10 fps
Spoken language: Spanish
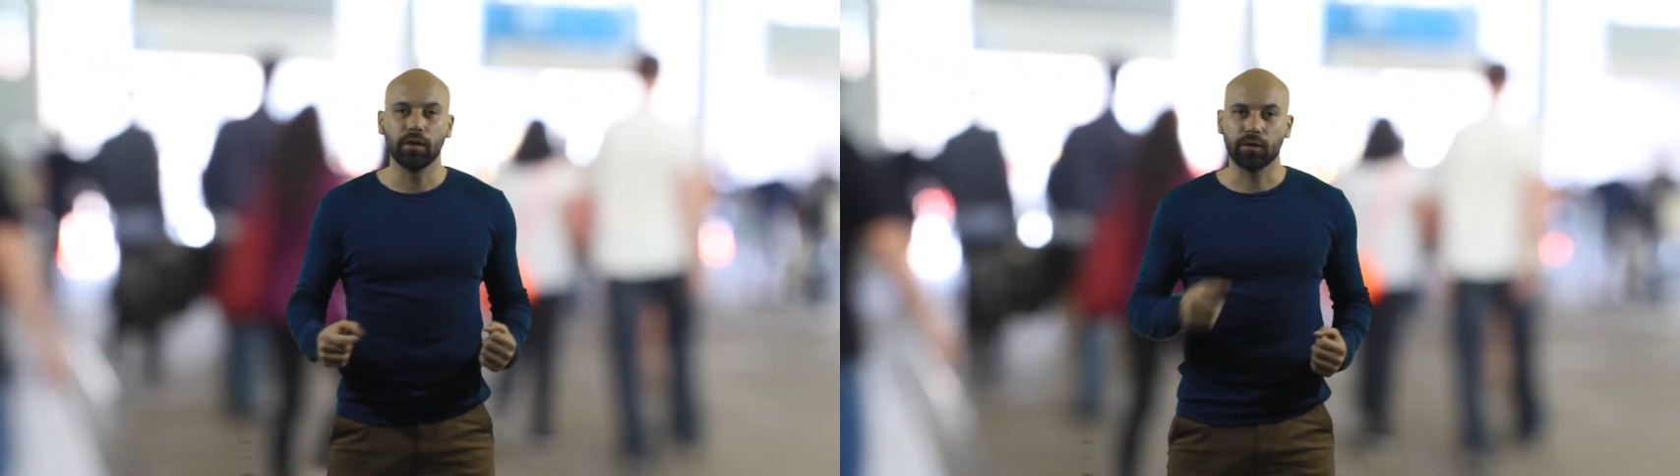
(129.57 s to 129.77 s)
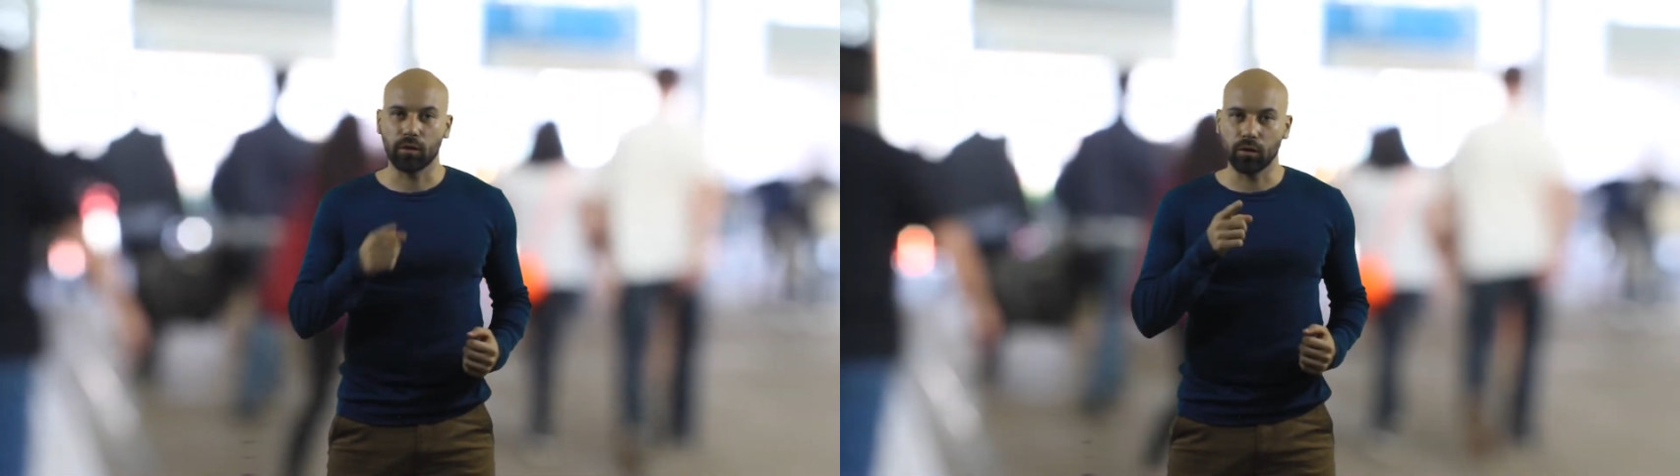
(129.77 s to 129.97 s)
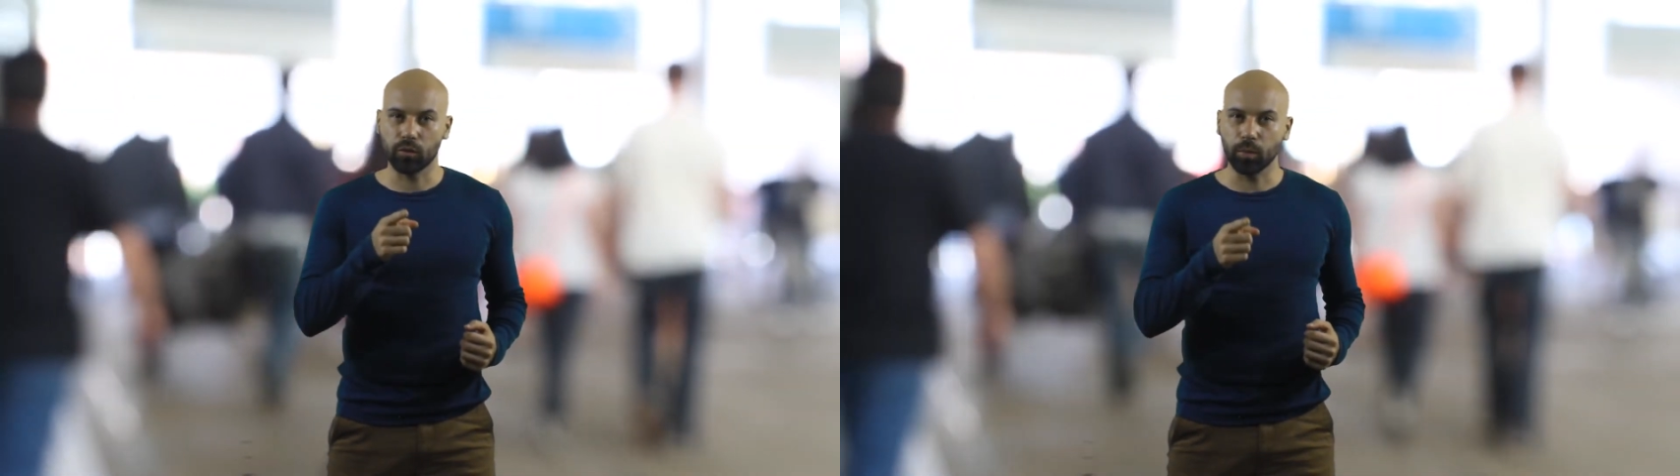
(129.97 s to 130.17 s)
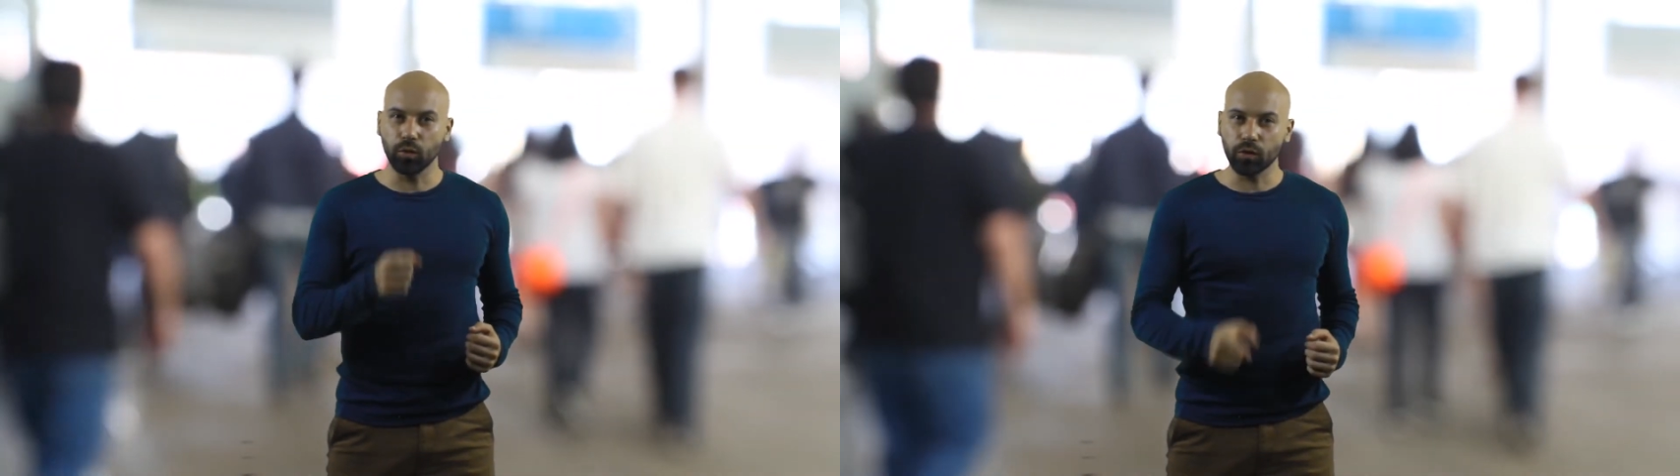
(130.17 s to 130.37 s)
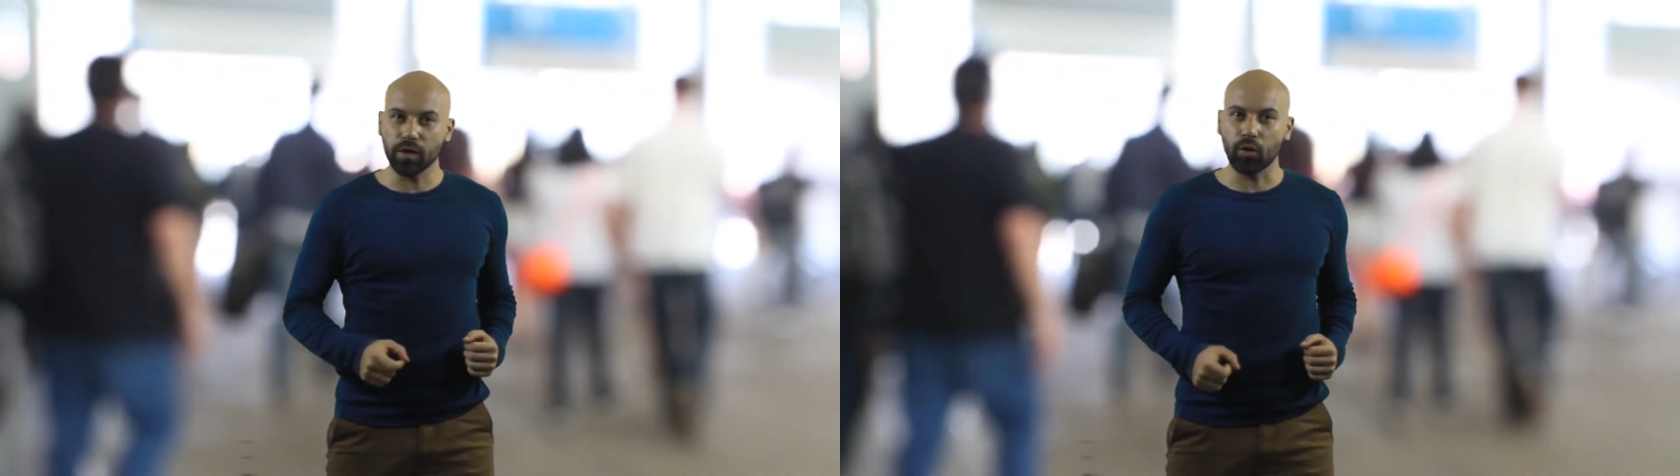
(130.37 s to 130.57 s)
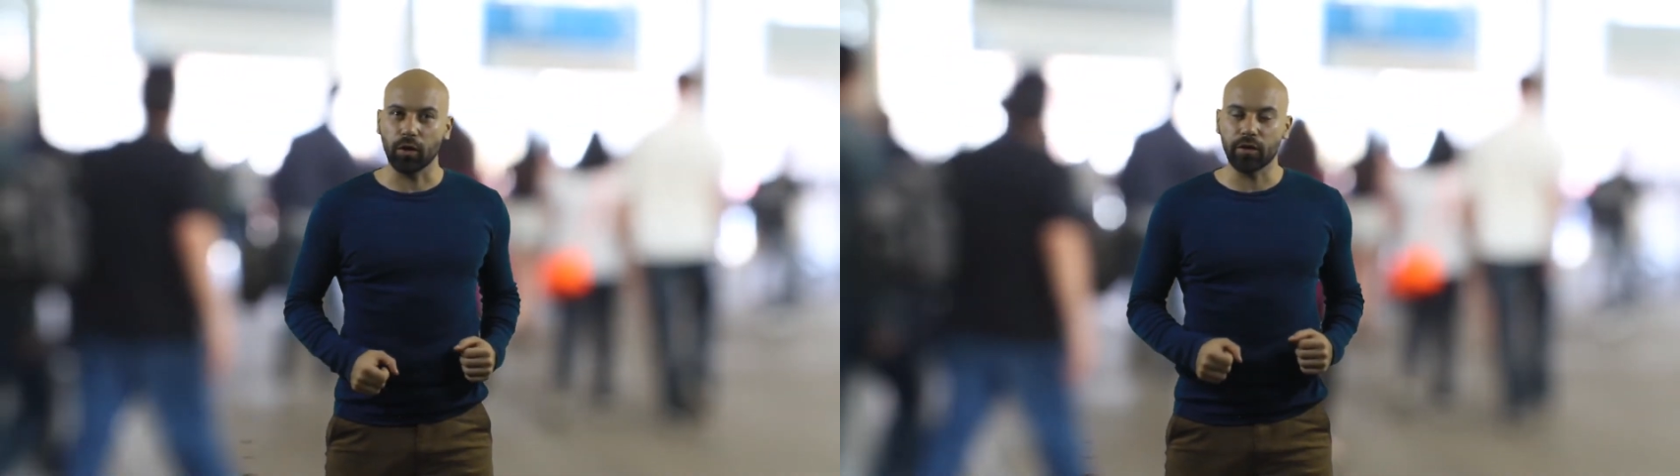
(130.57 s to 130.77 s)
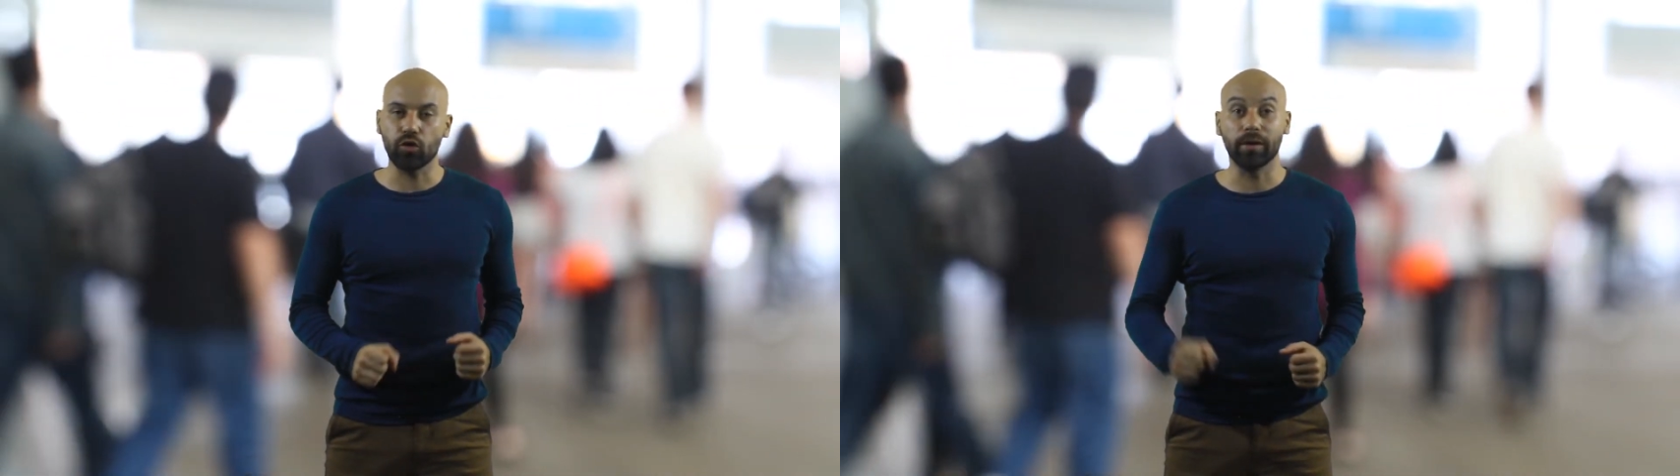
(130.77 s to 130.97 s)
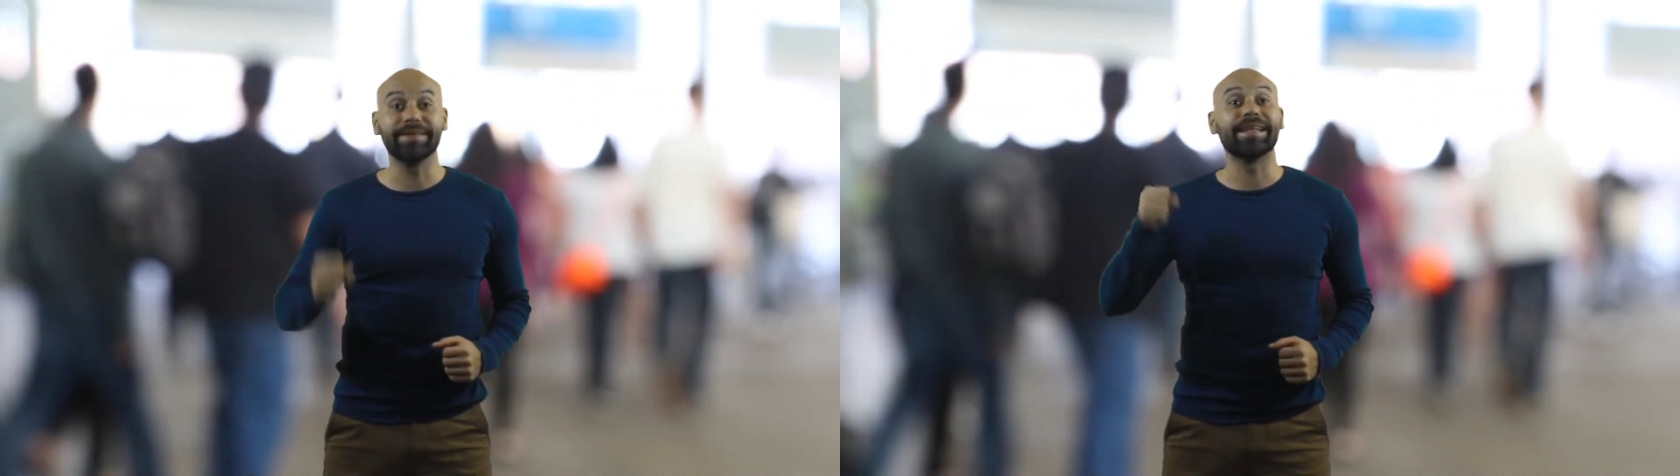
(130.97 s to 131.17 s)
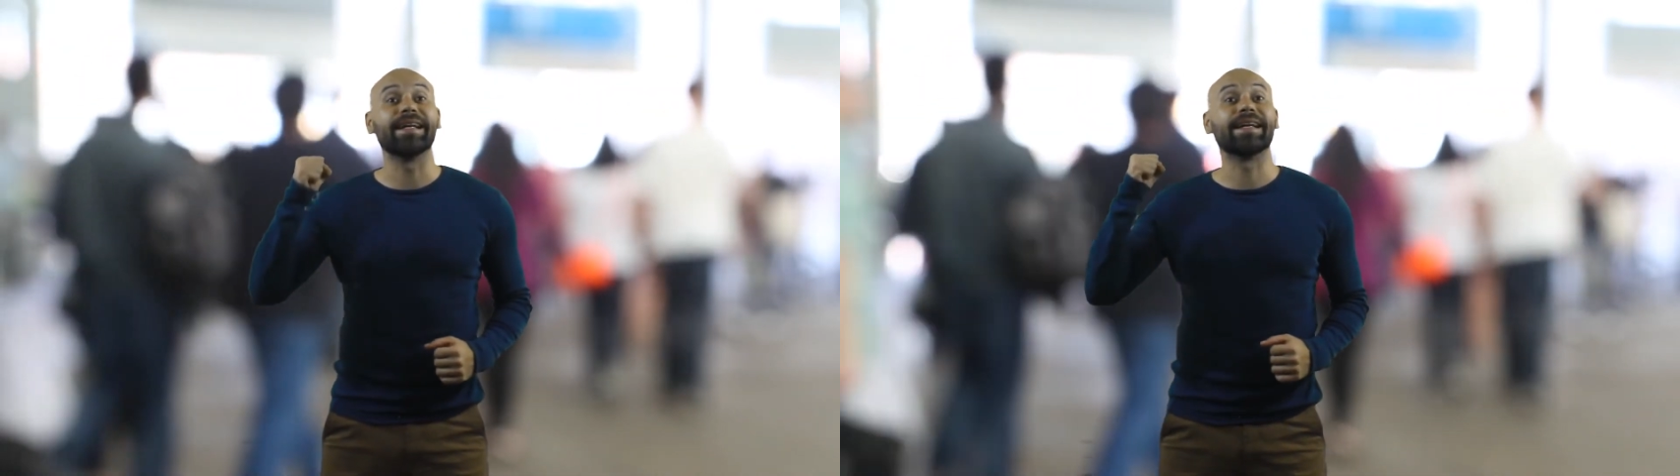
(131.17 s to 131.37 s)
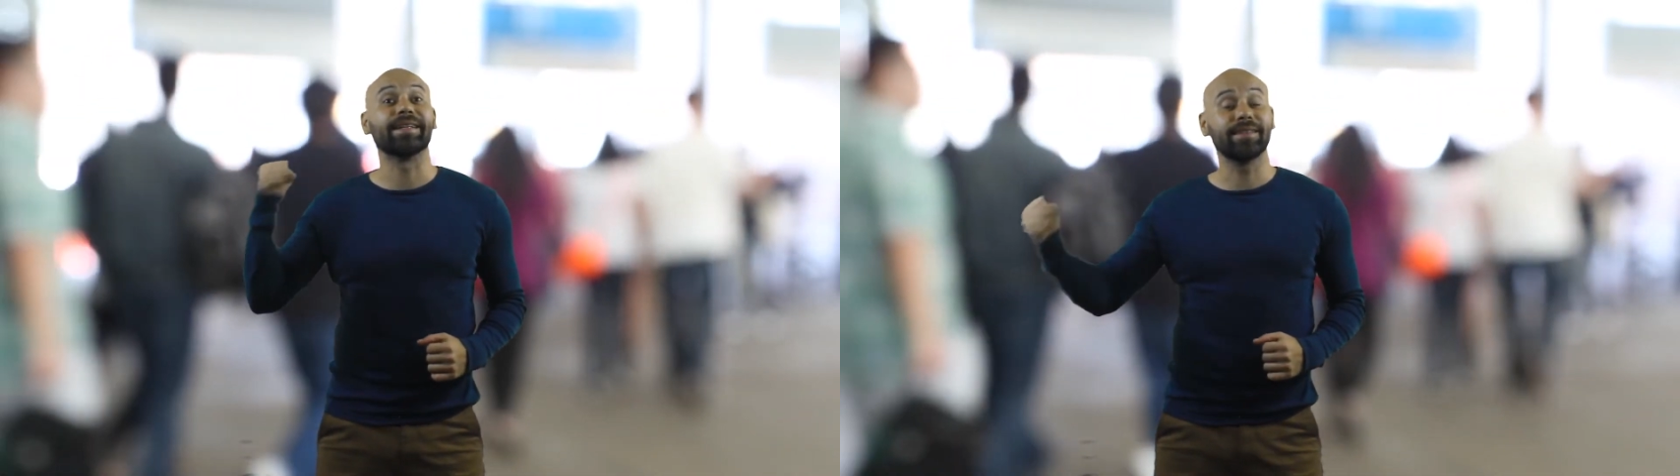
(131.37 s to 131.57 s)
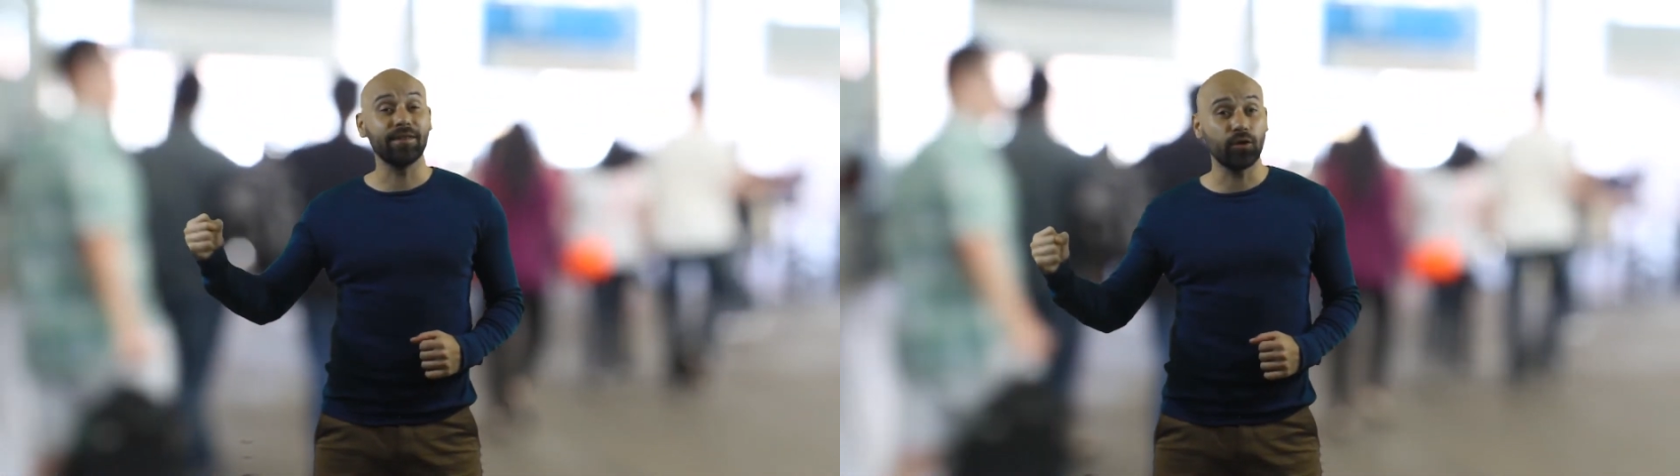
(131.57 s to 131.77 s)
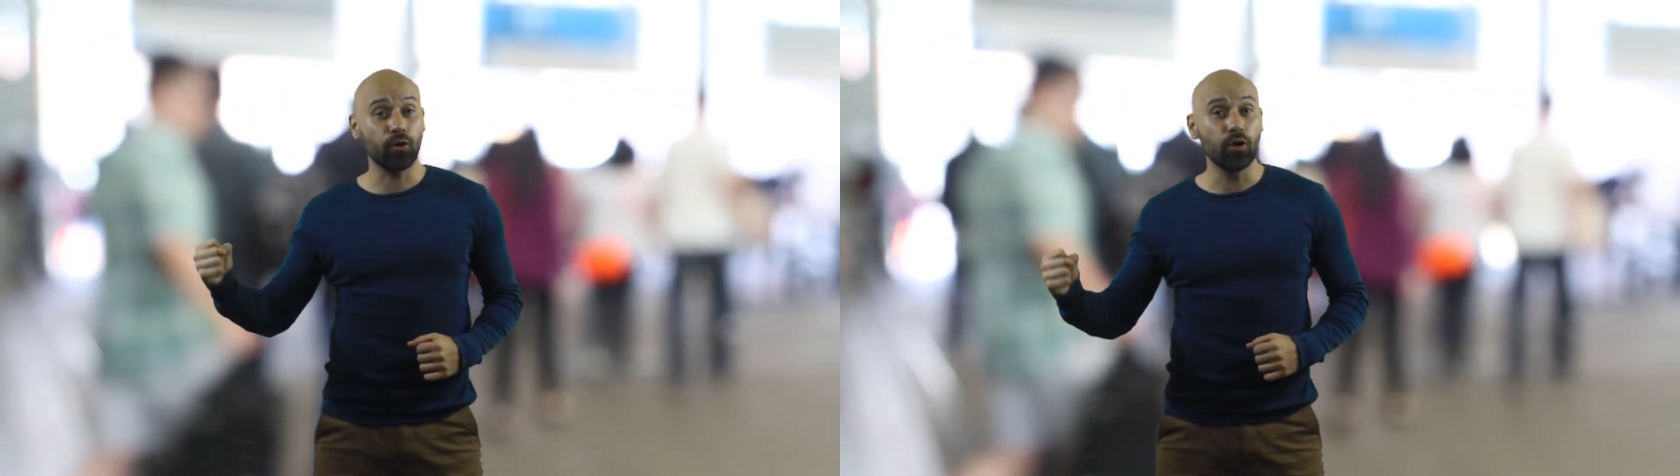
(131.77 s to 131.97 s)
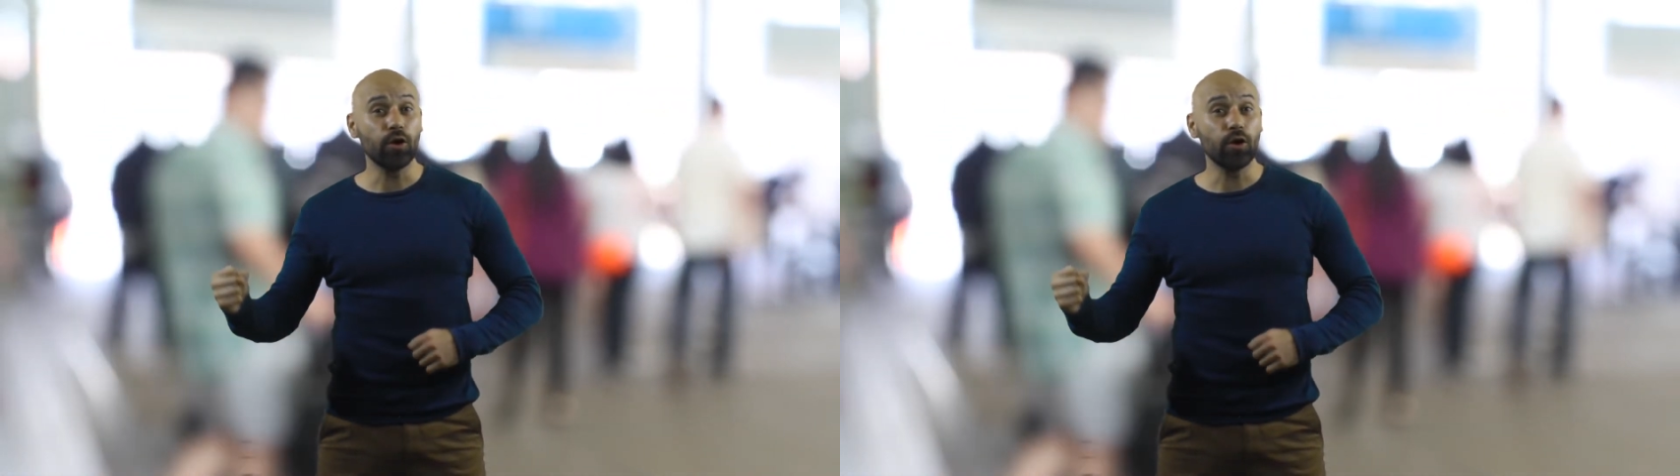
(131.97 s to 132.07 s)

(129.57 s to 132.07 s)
son los puntos de conexión entre el ejercicio